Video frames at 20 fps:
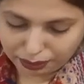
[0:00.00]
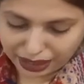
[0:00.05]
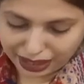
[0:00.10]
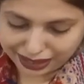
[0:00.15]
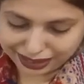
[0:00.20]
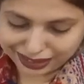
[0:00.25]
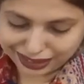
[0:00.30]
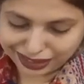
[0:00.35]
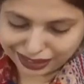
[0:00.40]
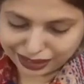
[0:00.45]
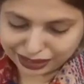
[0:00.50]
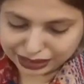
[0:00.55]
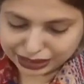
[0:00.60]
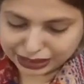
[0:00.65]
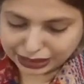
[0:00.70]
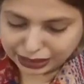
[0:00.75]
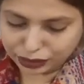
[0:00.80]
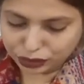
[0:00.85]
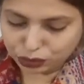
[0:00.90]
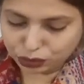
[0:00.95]
বাংলা
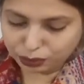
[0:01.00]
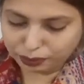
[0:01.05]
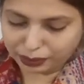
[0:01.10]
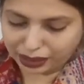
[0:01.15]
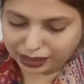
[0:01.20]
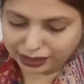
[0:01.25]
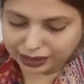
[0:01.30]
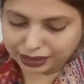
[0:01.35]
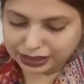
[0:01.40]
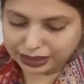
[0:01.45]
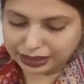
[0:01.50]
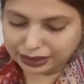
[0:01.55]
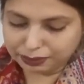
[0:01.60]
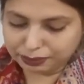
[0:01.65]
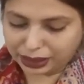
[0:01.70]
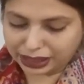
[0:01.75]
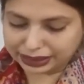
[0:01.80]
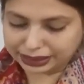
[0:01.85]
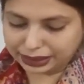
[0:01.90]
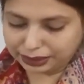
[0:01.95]
যেহেতু বাঙালির
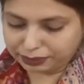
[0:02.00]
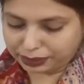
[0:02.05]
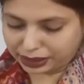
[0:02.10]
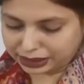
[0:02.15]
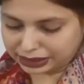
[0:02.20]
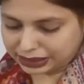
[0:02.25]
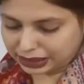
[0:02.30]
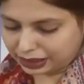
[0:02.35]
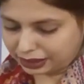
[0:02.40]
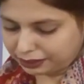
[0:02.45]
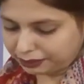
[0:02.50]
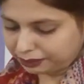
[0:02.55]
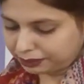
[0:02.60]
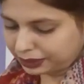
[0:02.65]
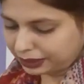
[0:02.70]
মাতৃভাষা